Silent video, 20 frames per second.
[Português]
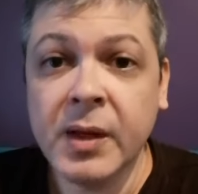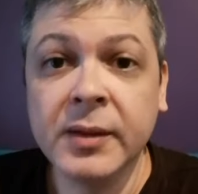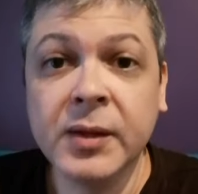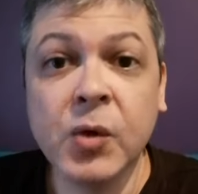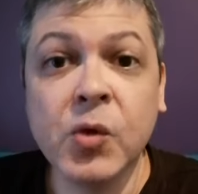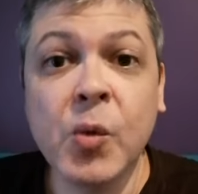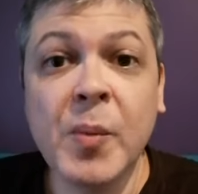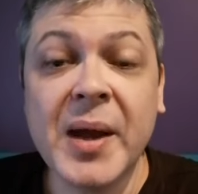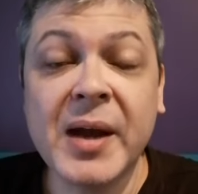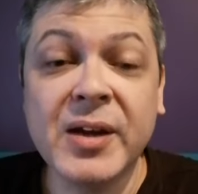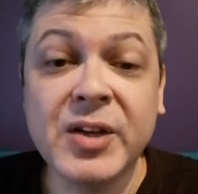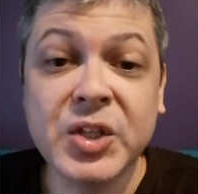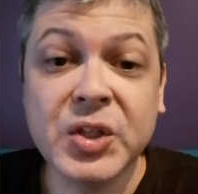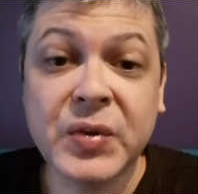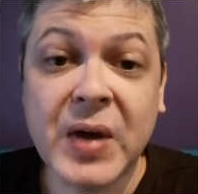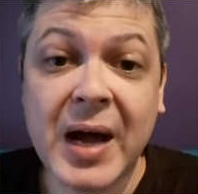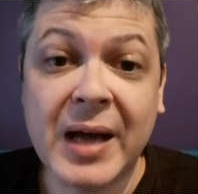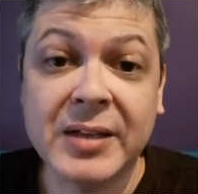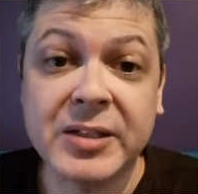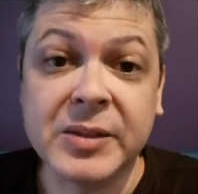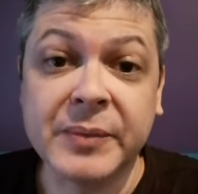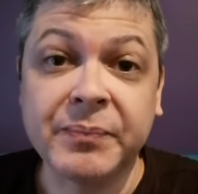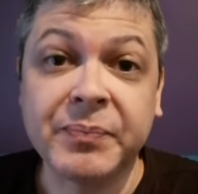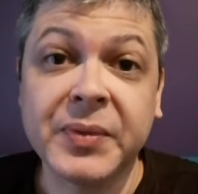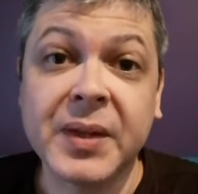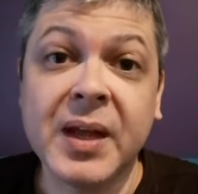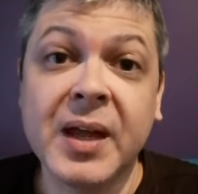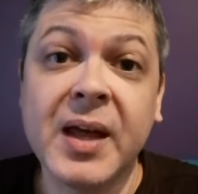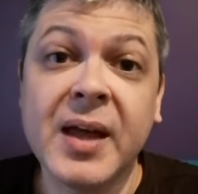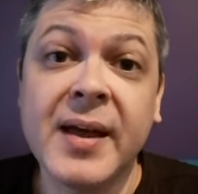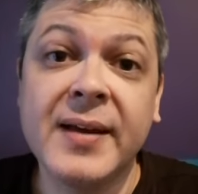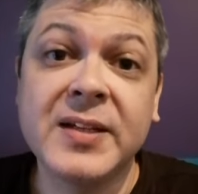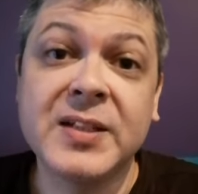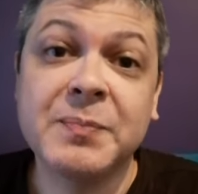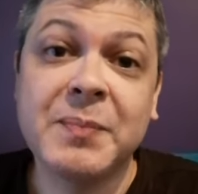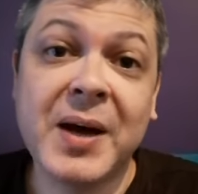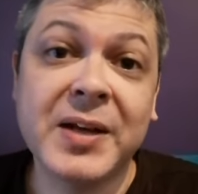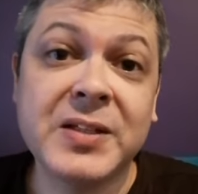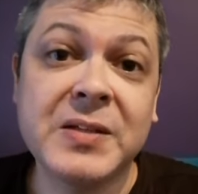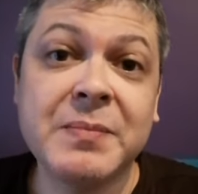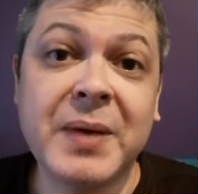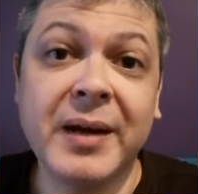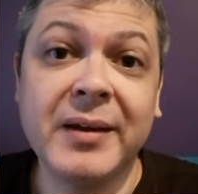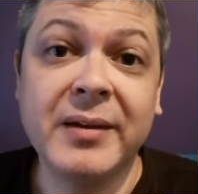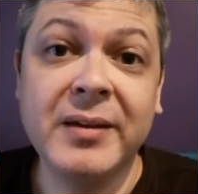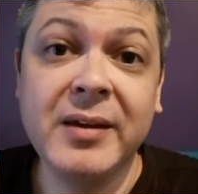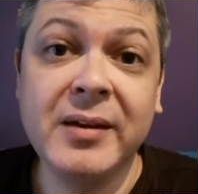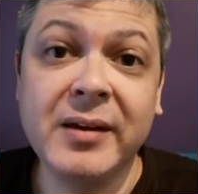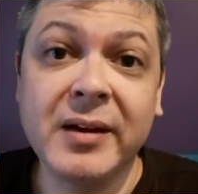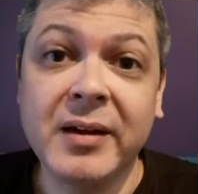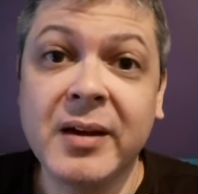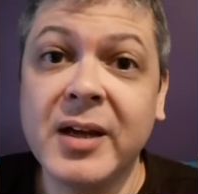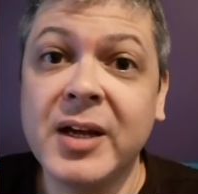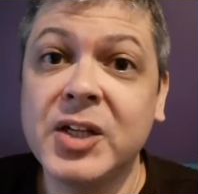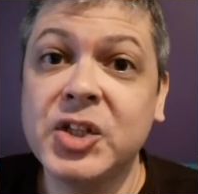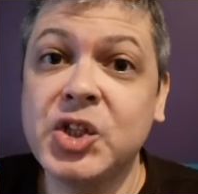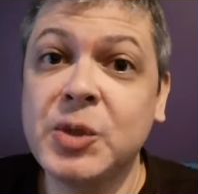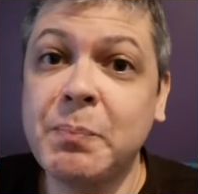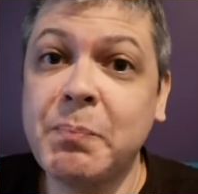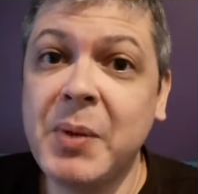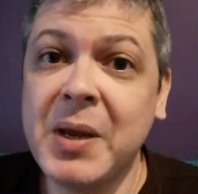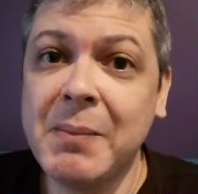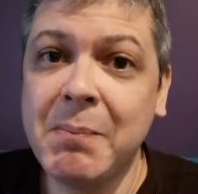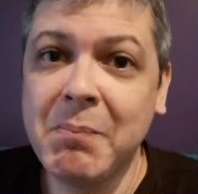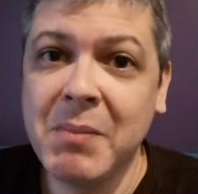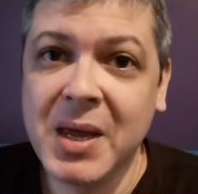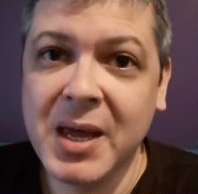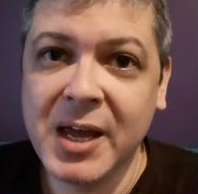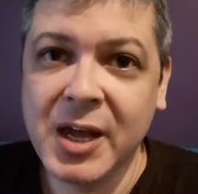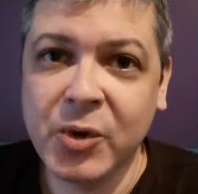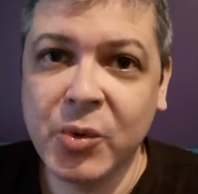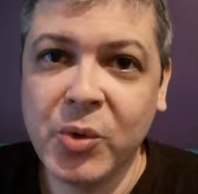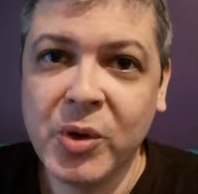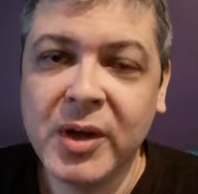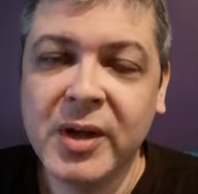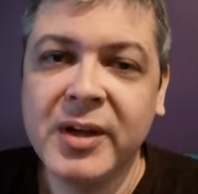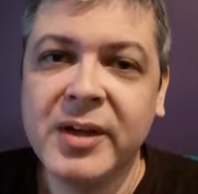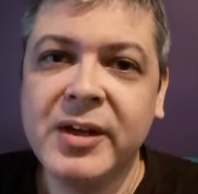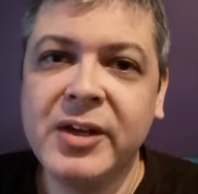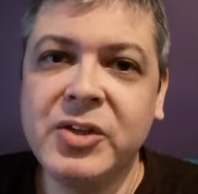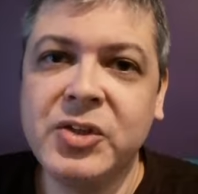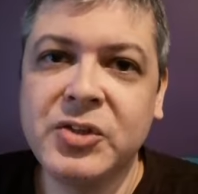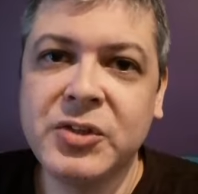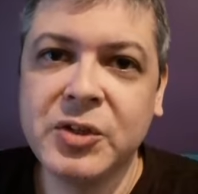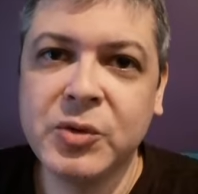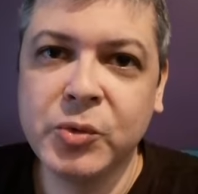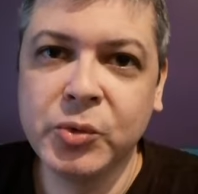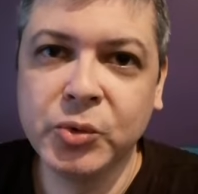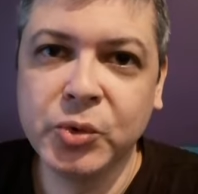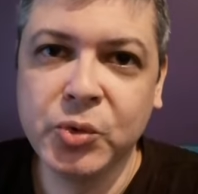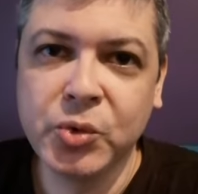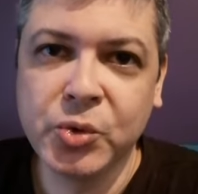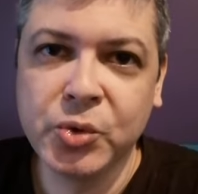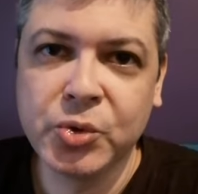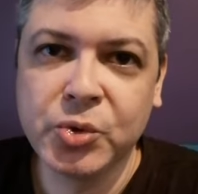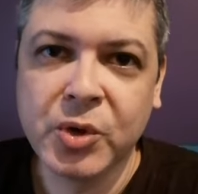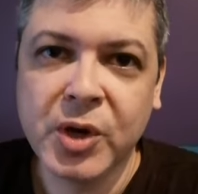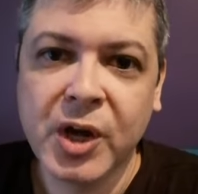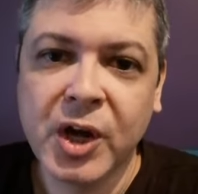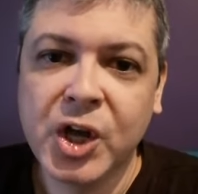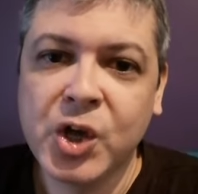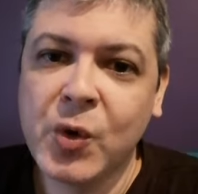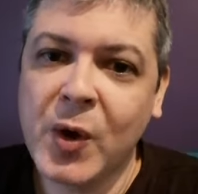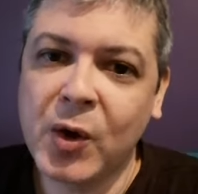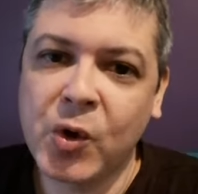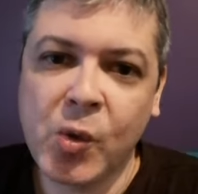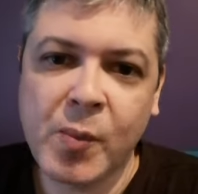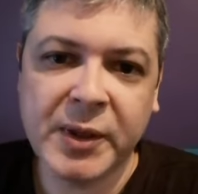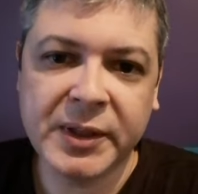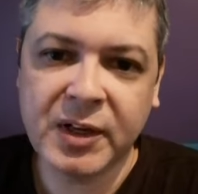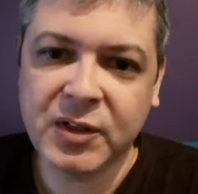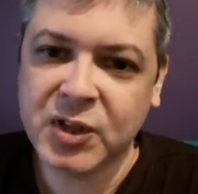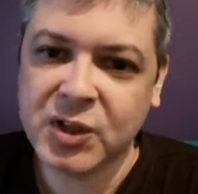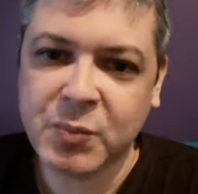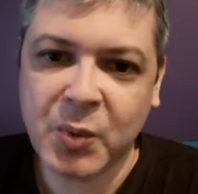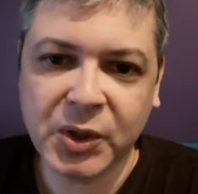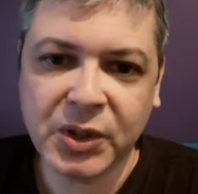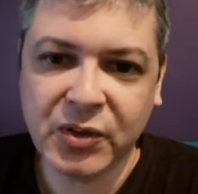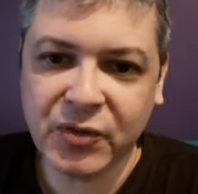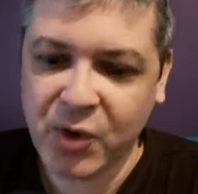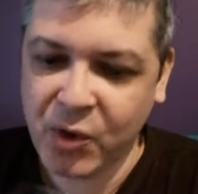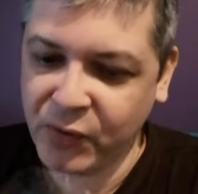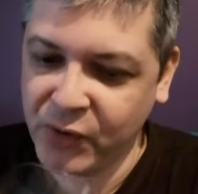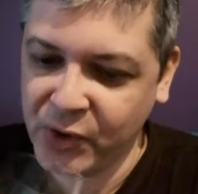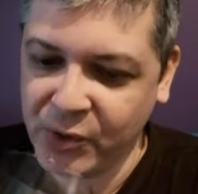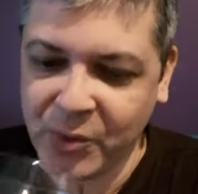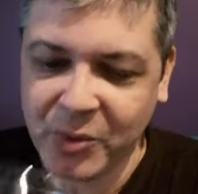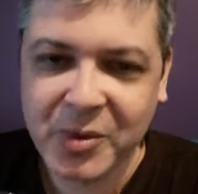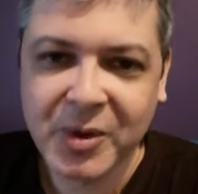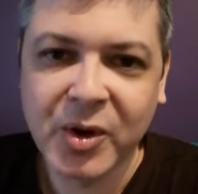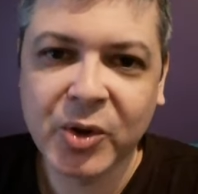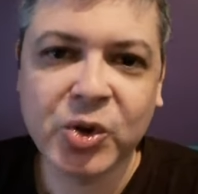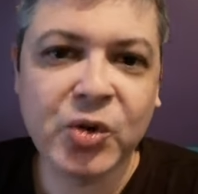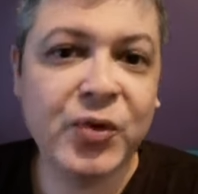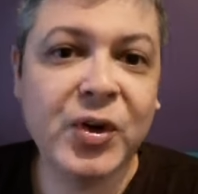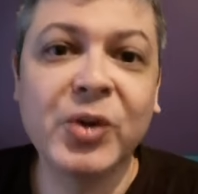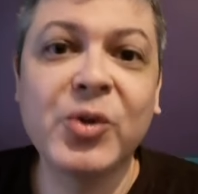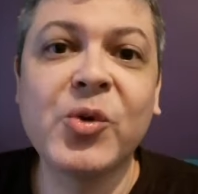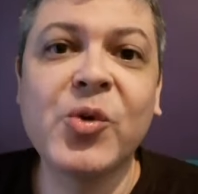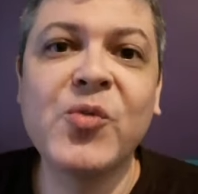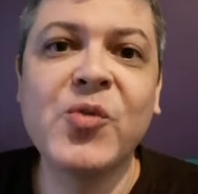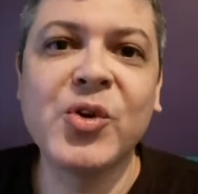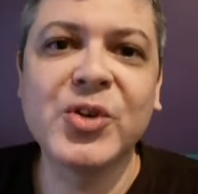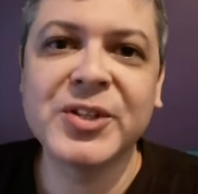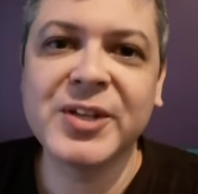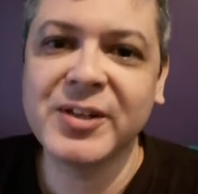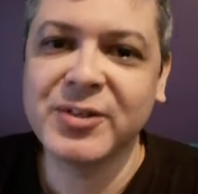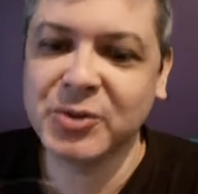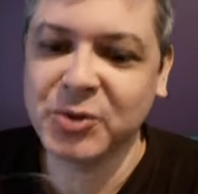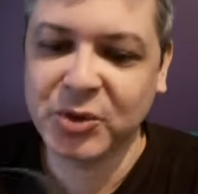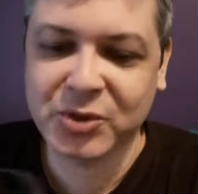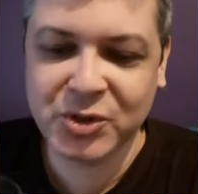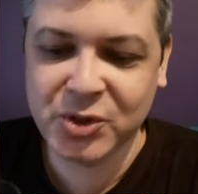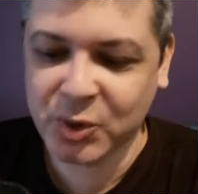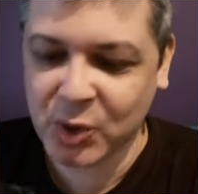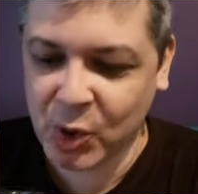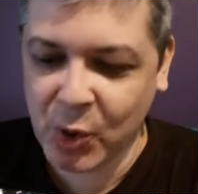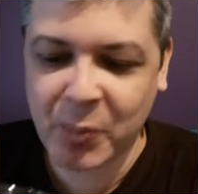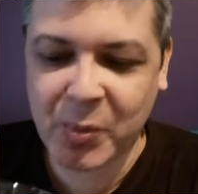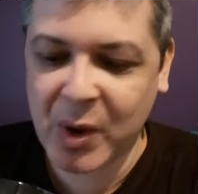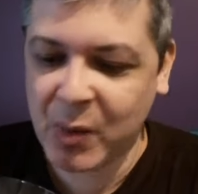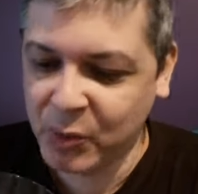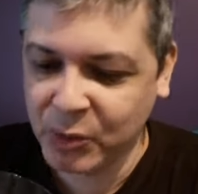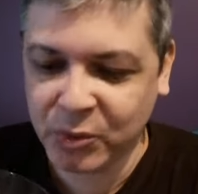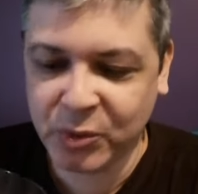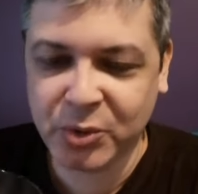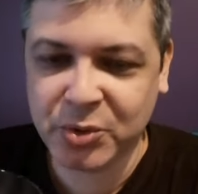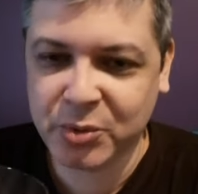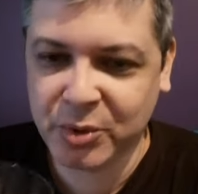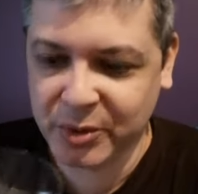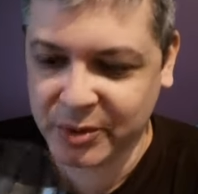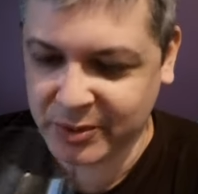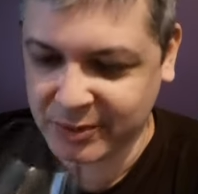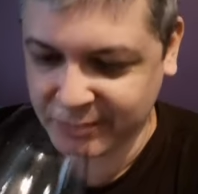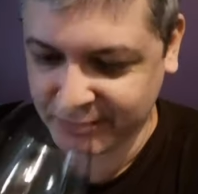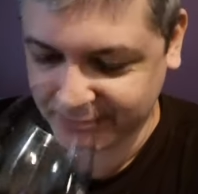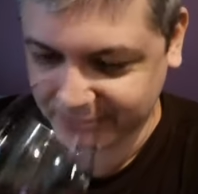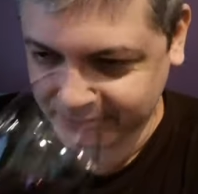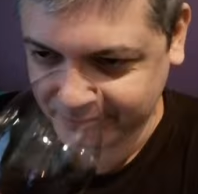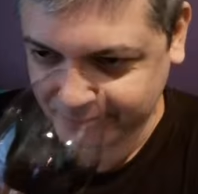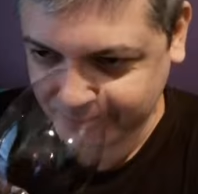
Então como é que eles fazem? Eles passam barrica de primeiro e de segundo uso. E o aroma deles, vocês podem ver, eu fico, tô falando com vocês e tô sentindo aroma porque é muito gostoso.